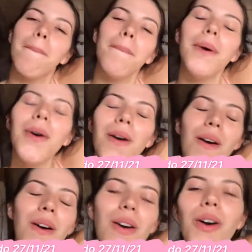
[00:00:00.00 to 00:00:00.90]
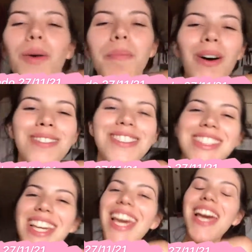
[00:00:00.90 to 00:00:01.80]
Uh, bom
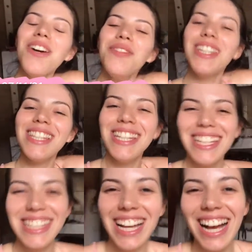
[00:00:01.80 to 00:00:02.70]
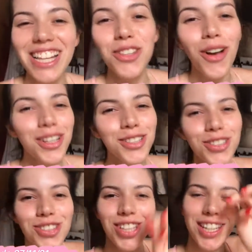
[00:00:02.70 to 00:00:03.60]
dia, meninas! Outro
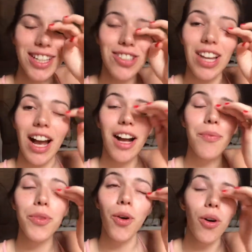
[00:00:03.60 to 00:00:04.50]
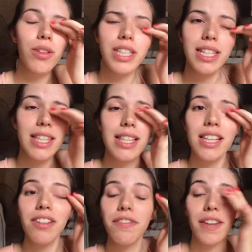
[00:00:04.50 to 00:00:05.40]
dia já, ontem,
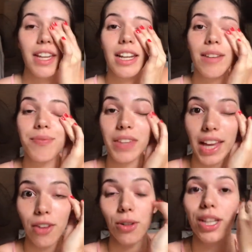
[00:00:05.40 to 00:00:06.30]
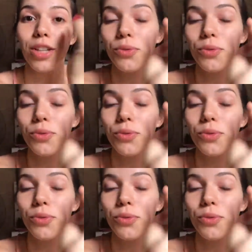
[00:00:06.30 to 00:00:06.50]
sexta-feira, é, coloquei